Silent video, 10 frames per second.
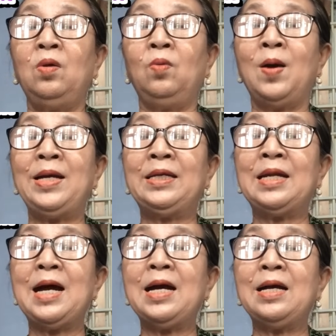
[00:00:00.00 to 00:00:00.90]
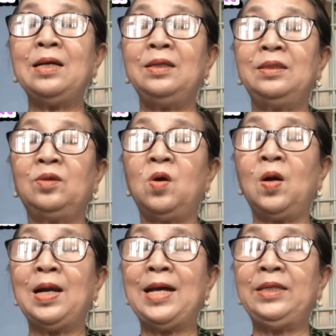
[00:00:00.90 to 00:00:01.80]
ngoài ra
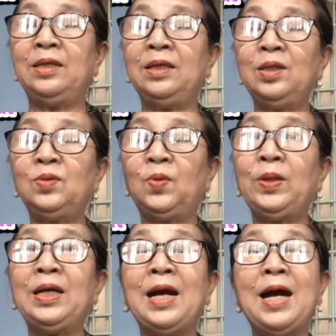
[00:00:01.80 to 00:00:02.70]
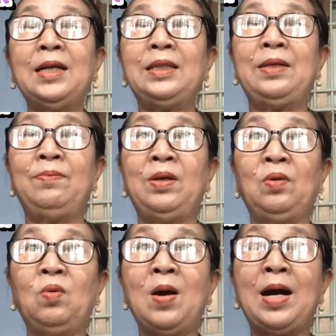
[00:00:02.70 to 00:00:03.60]
còn lại những cái tuổi khác thì
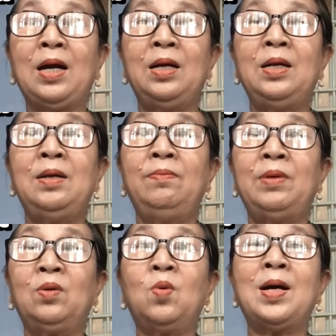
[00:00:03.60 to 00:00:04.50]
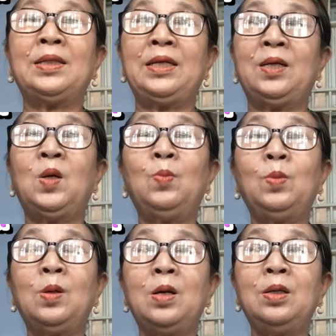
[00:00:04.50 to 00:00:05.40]
bình hòa bình hòa thì
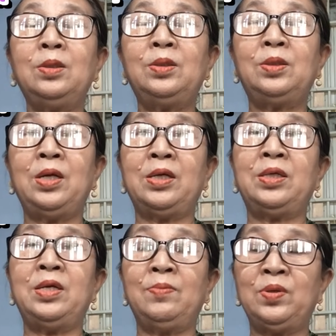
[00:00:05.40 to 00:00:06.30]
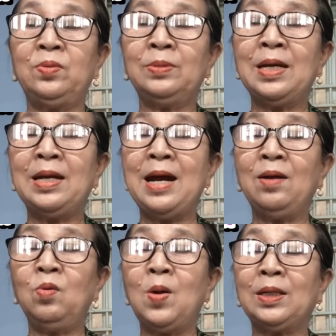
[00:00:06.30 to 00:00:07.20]
không có việc gì mà chúng ta
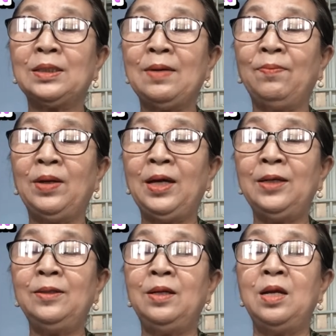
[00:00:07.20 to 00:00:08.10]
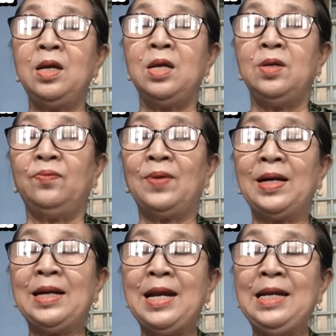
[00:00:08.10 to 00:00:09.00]
đáng quan tâm hết và
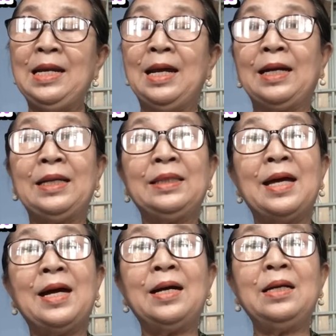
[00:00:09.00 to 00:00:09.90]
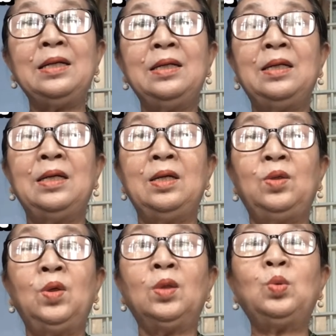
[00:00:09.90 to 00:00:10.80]
đây là cái tháng
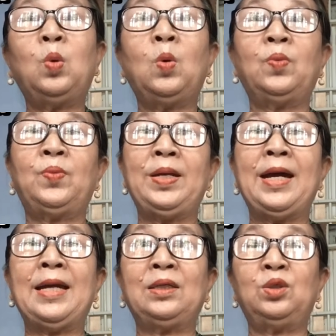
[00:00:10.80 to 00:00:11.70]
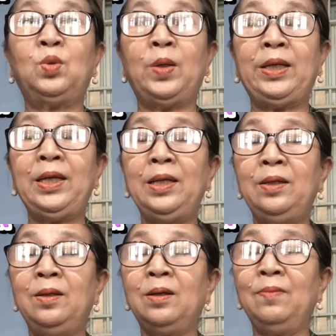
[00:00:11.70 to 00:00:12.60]
nó thuộc về hành thủy
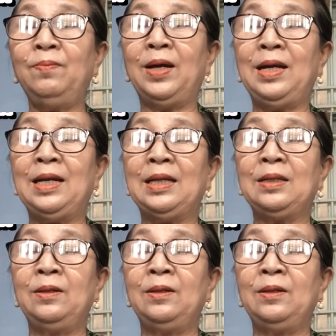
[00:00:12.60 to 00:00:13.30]
nó có mệnh là